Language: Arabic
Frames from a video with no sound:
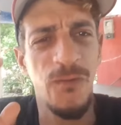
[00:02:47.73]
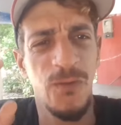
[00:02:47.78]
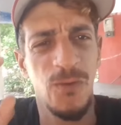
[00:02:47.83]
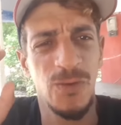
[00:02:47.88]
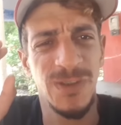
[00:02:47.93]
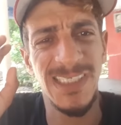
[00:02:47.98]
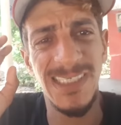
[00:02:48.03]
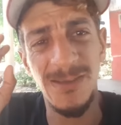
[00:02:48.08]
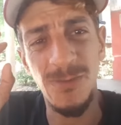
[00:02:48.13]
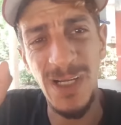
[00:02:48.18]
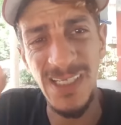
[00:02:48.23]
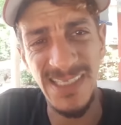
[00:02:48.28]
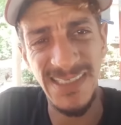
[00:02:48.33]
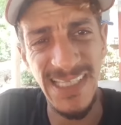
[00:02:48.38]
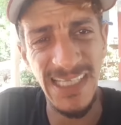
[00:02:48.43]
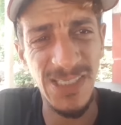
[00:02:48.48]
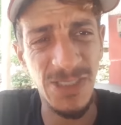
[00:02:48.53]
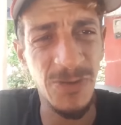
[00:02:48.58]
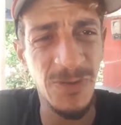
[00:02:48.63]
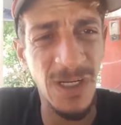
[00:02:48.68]
وصلت لواحد
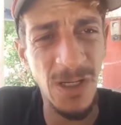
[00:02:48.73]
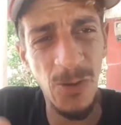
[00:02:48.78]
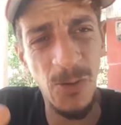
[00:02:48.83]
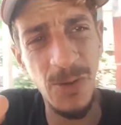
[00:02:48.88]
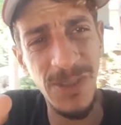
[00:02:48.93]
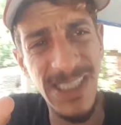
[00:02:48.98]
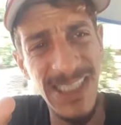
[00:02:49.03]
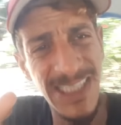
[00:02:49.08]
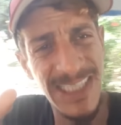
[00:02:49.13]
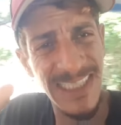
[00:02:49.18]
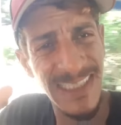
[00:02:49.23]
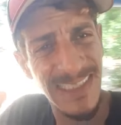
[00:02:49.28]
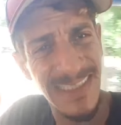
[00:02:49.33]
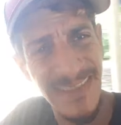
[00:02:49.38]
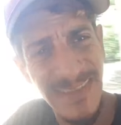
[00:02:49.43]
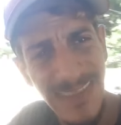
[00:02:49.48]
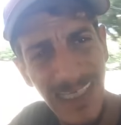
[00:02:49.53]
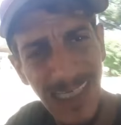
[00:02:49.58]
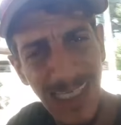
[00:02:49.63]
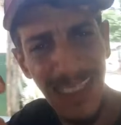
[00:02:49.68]
ستاسيون اخوتي جيت
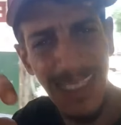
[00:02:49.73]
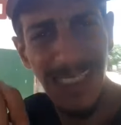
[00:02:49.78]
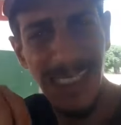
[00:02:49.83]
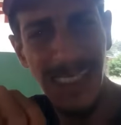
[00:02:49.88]
نضلل